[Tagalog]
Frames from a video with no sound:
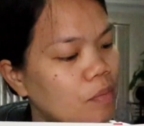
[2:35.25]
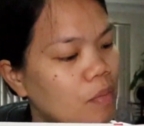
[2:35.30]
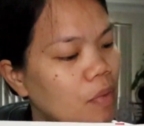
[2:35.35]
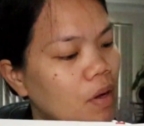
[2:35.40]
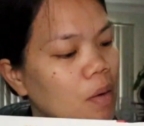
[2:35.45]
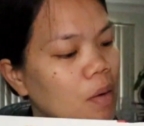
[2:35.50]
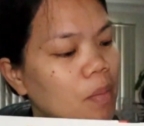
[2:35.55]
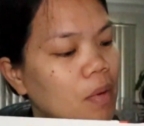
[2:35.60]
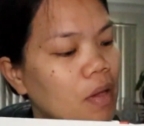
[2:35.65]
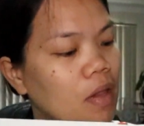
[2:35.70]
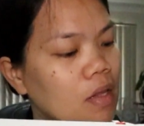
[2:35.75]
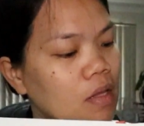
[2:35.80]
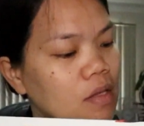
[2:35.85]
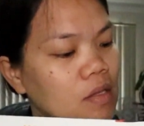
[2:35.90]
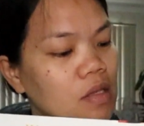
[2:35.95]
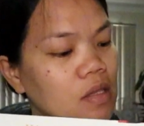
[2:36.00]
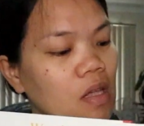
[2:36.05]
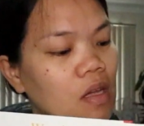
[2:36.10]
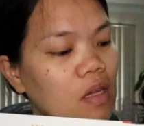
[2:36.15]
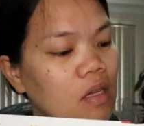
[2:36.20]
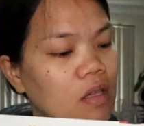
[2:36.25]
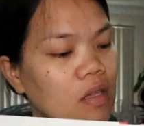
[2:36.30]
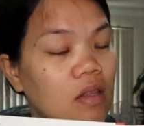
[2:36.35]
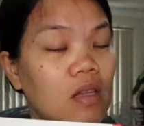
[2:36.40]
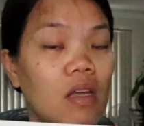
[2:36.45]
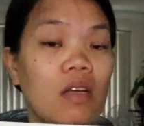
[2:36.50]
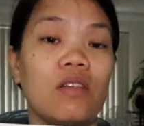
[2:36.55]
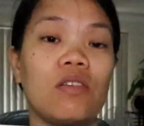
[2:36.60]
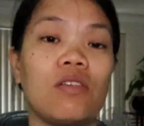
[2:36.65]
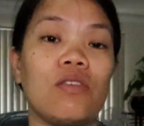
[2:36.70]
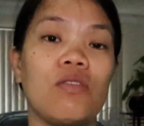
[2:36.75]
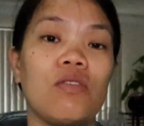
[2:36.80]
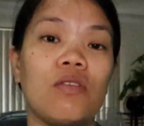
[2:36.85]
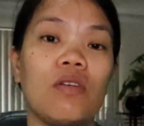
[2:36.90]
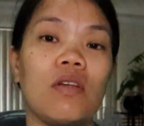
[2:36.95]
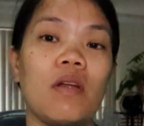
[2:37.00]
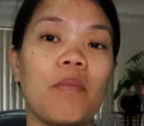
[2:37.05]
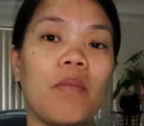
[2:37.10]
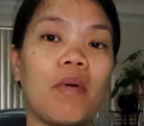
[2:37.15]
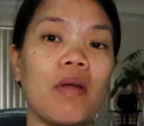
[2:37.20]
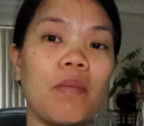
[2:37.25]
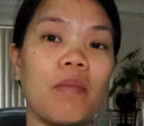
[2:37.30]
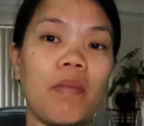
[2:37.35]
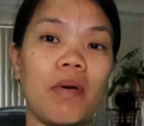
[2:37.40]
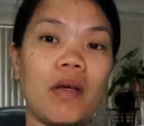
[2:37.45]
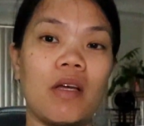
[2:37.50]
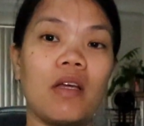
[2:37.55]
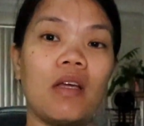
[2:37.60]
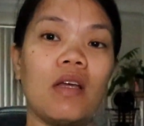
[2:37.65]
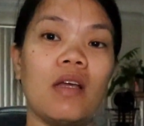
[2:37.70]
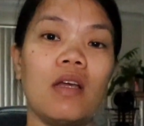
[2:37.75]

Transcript: makapal na te texture na pa pag